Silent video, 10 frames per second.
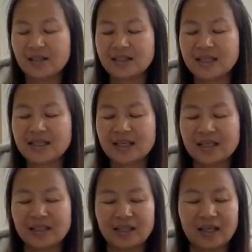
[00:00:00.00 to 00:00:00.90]
这些个
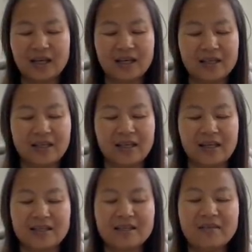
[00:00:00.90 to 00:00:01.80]
人呢
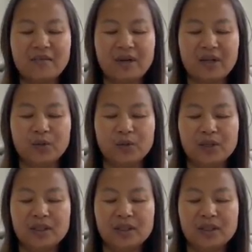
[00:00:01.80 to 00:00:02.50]
也在往外弄。